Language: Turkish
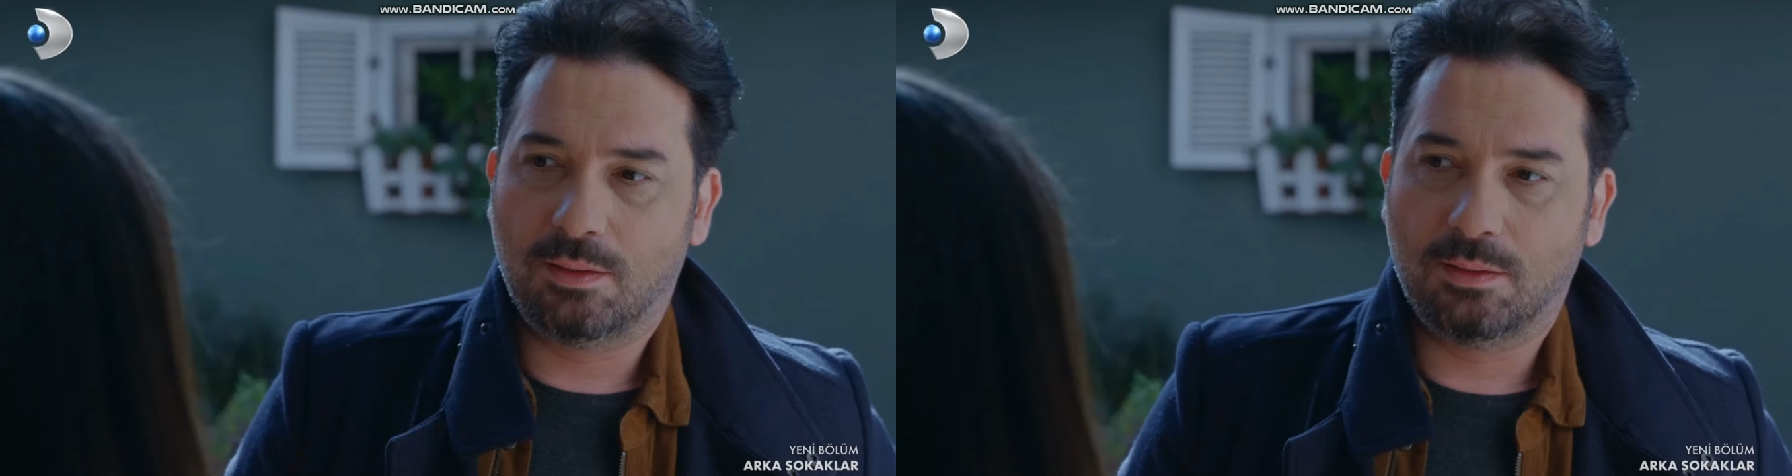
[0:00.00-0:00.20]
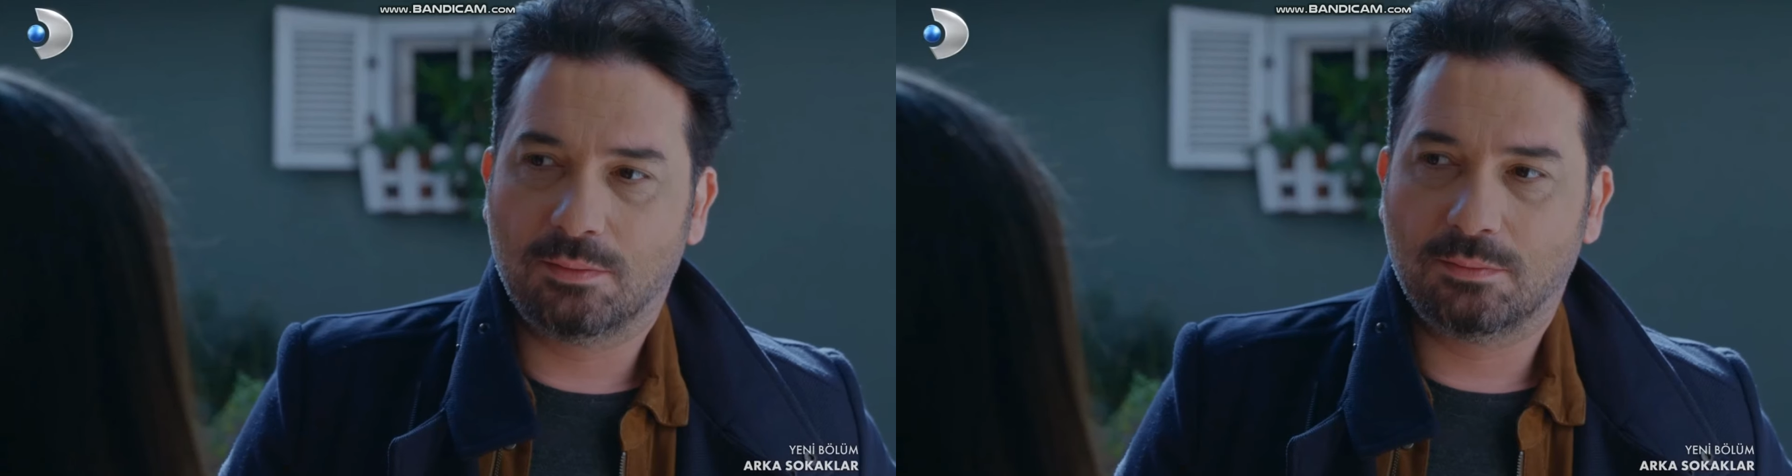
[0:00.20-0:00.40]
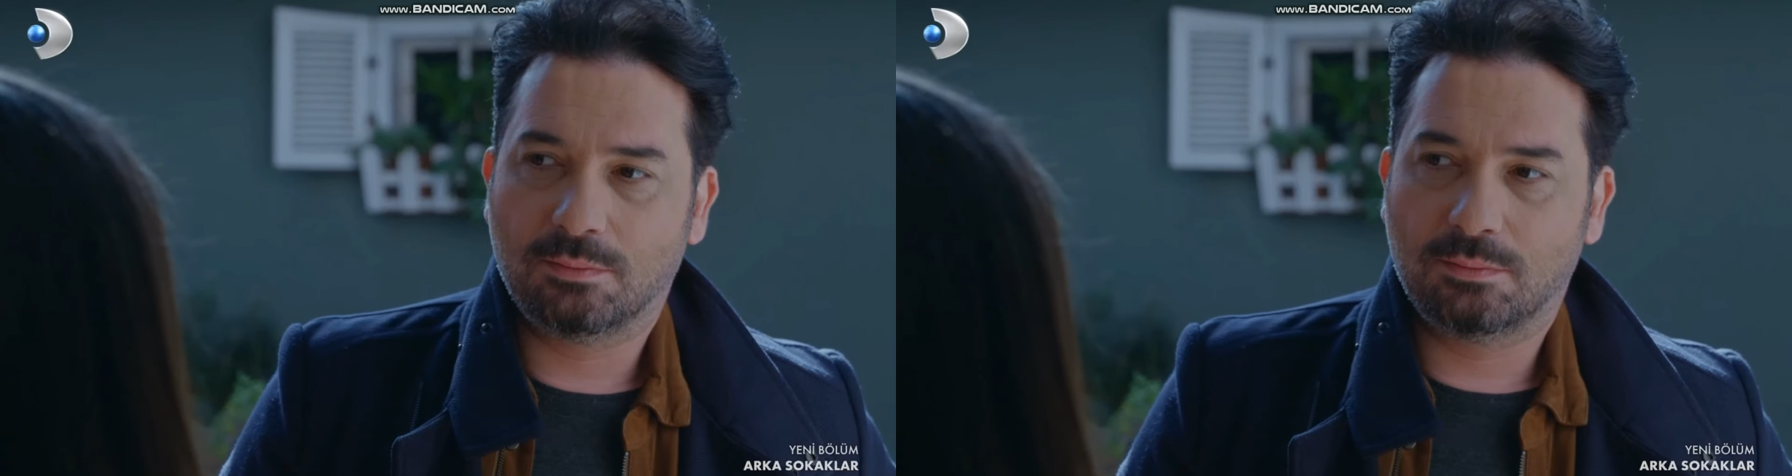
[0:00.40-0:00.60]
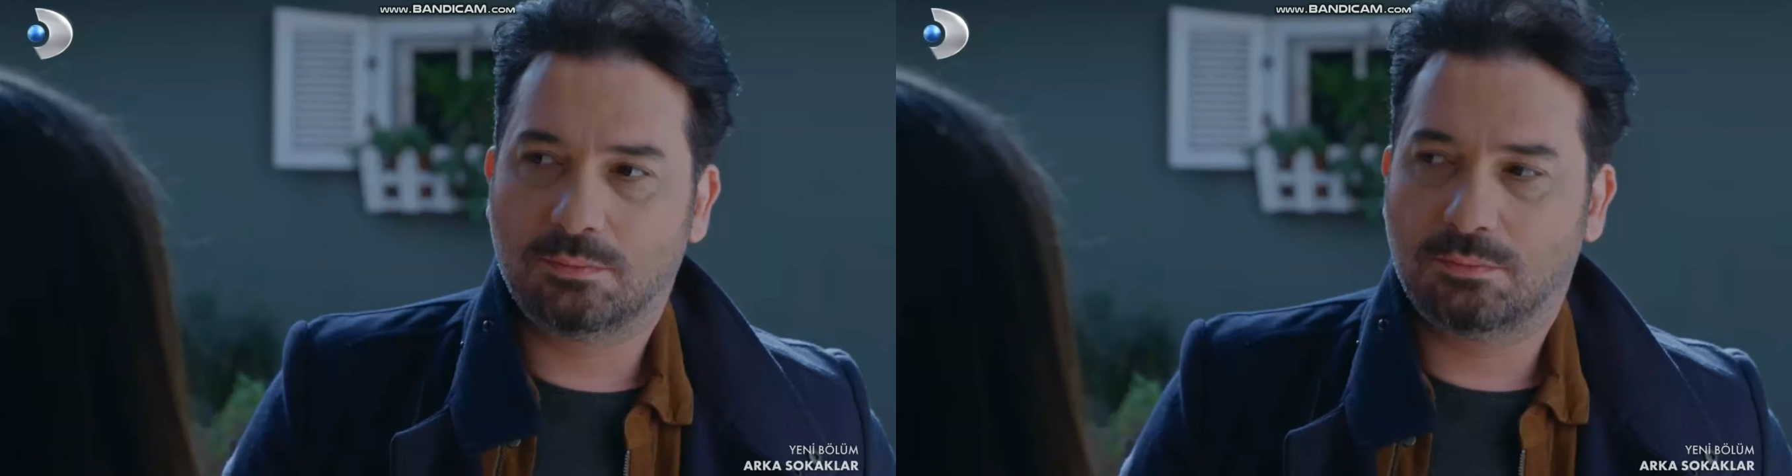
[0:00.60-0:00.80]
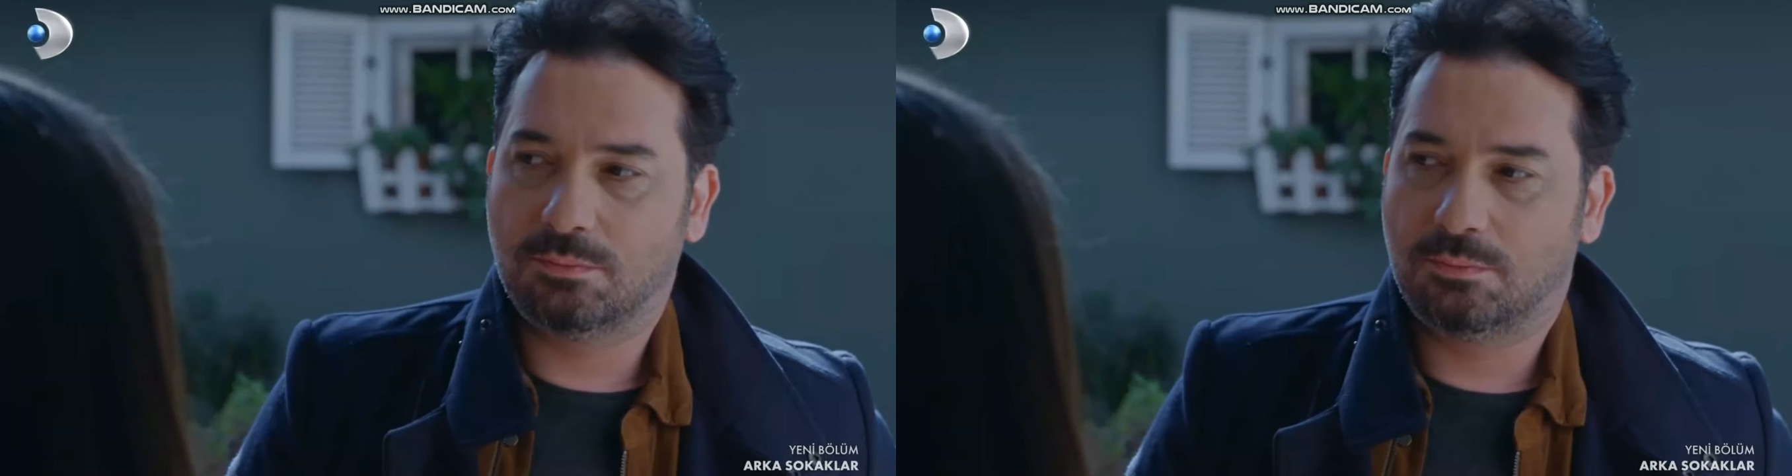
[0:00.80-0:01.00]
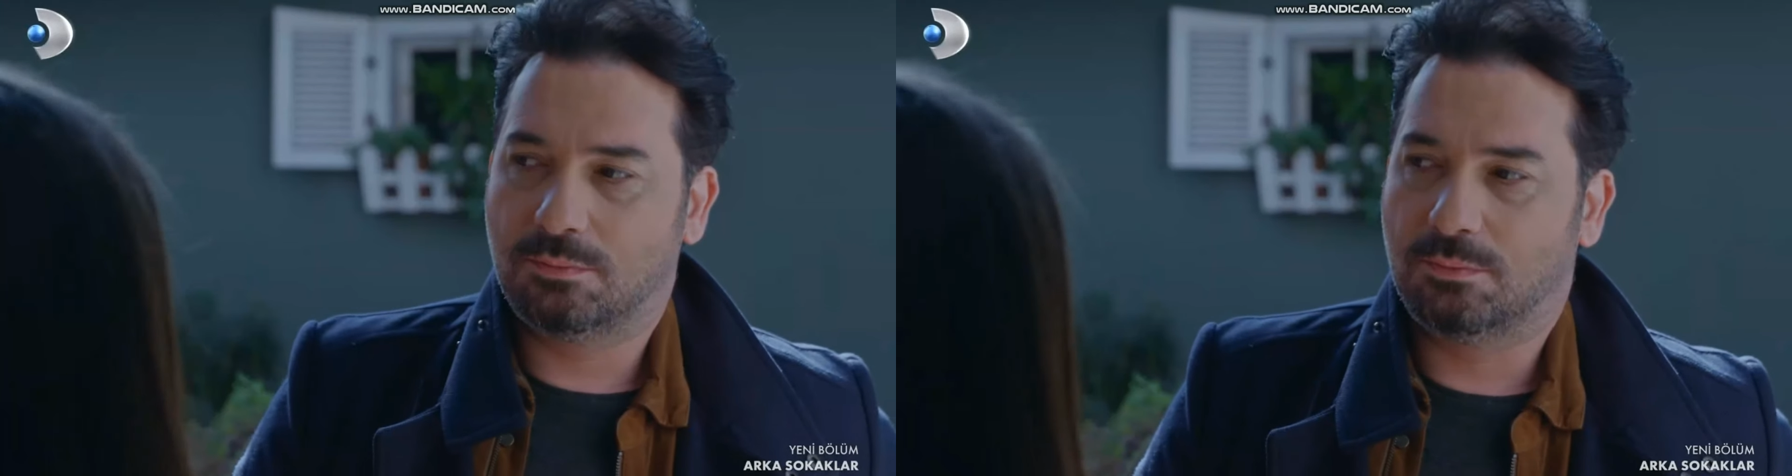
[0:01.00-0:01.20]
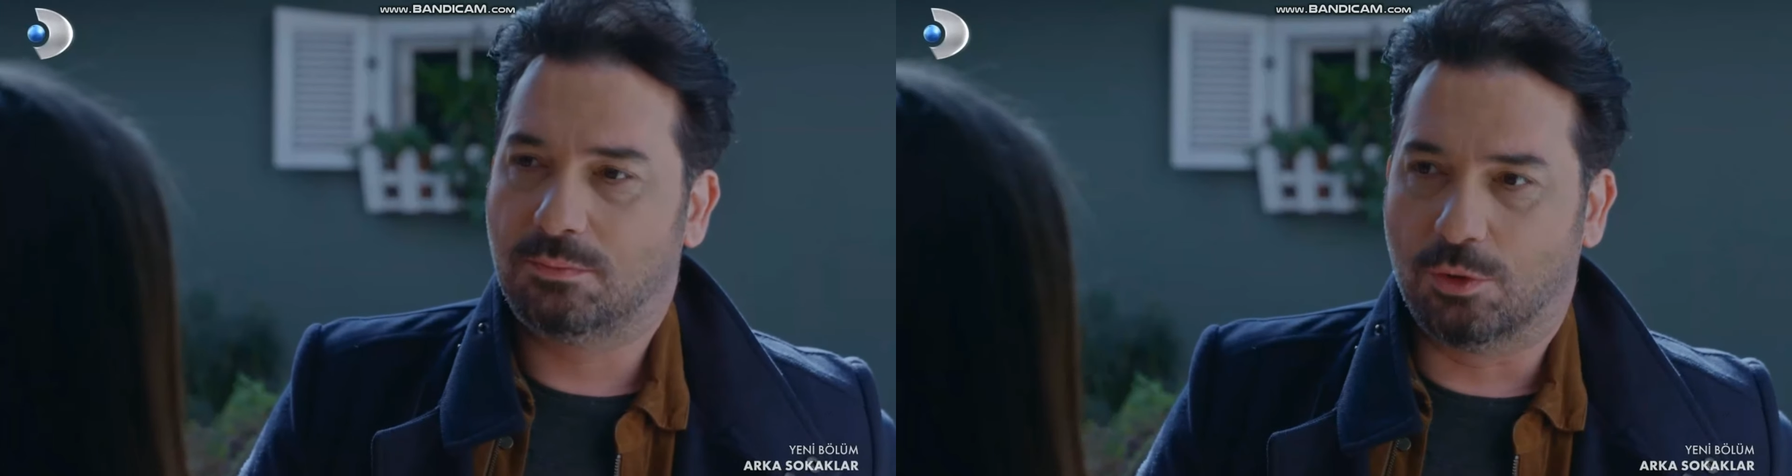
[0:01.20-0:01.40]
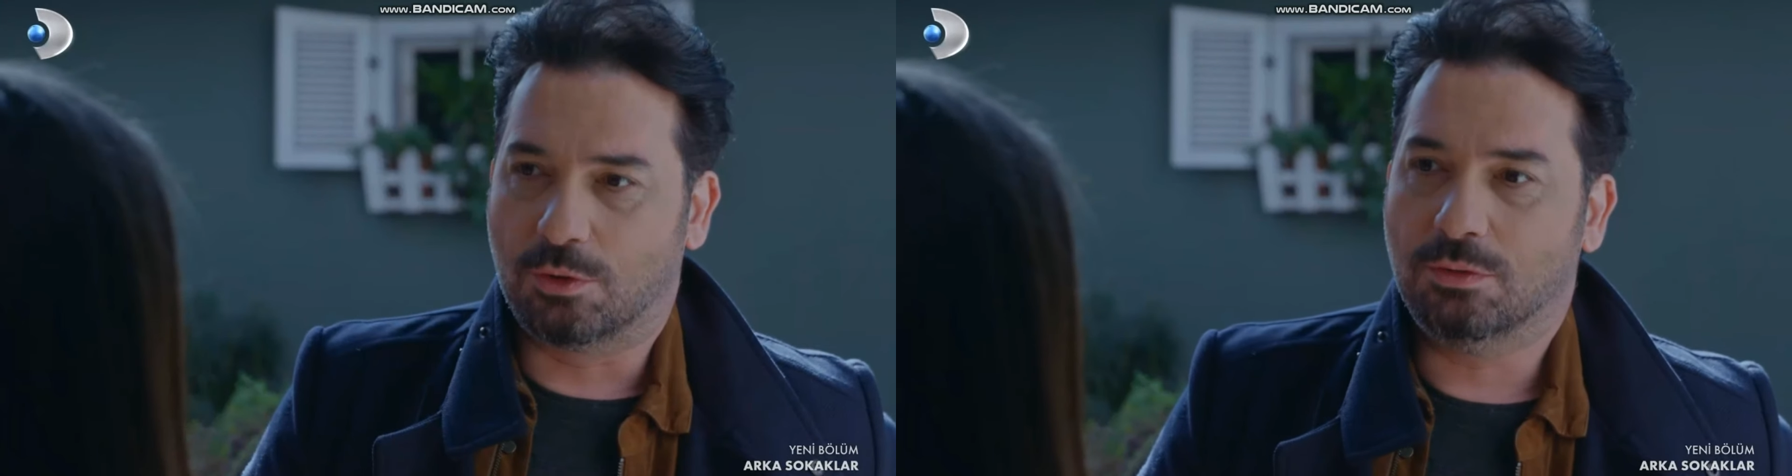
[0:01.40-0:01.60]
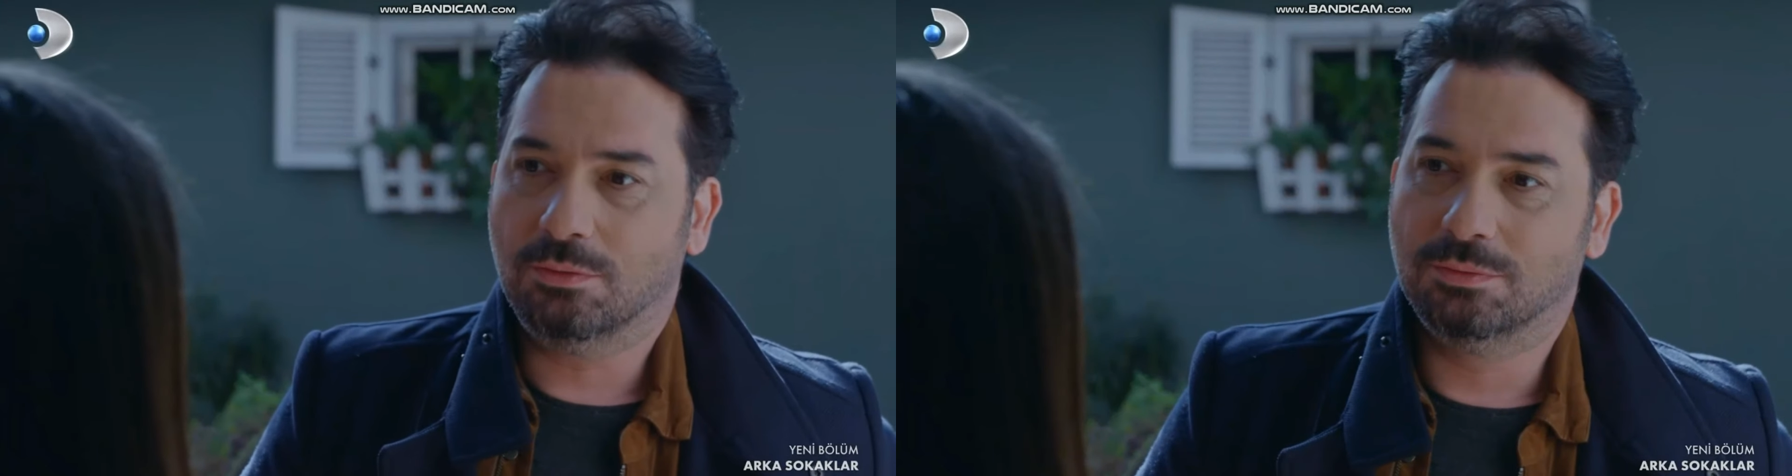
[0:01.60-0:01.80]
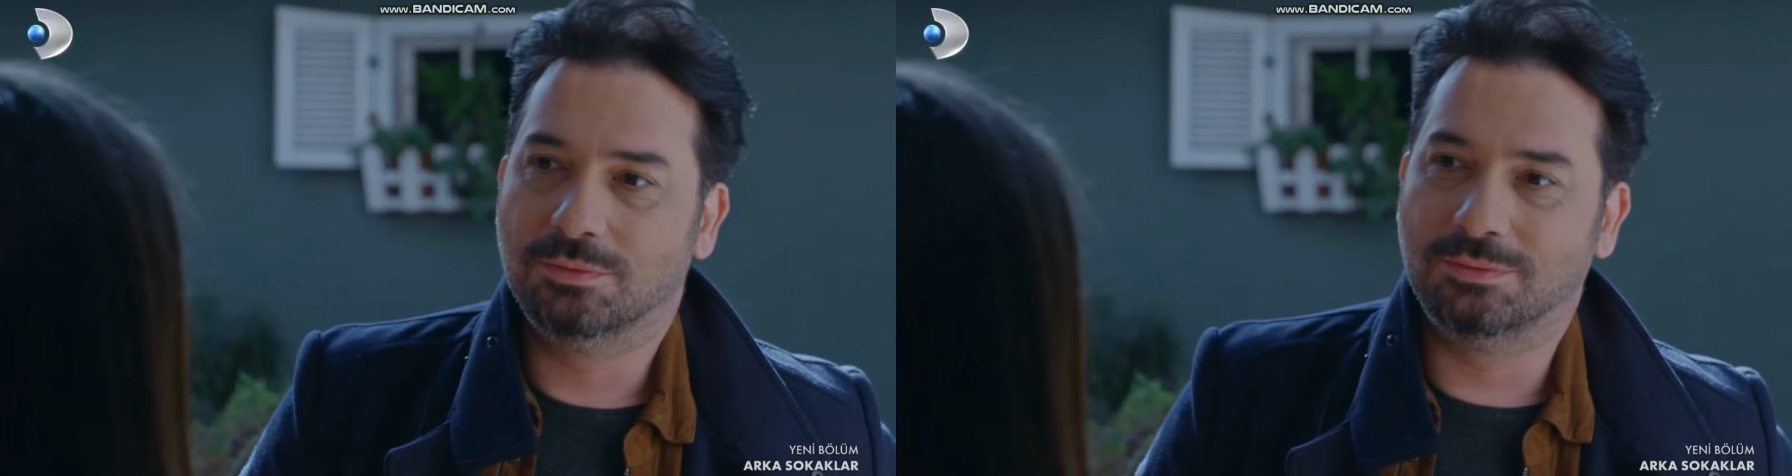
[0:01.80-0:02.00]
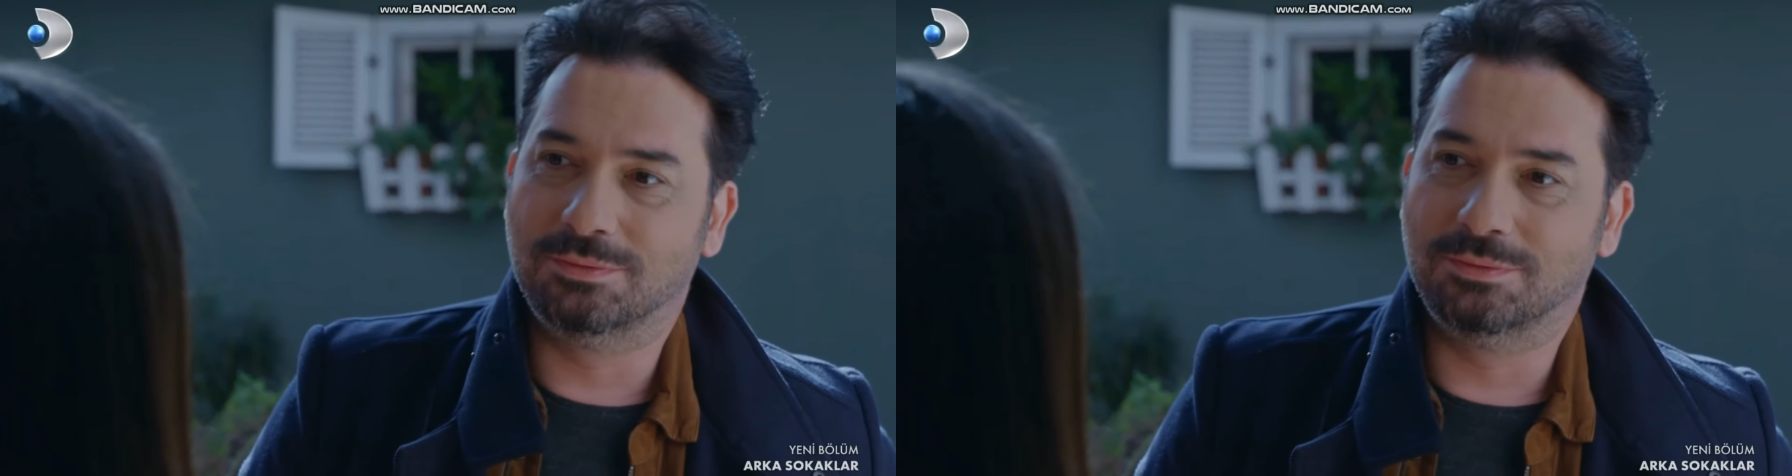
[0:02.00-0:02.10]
Ee, doğru.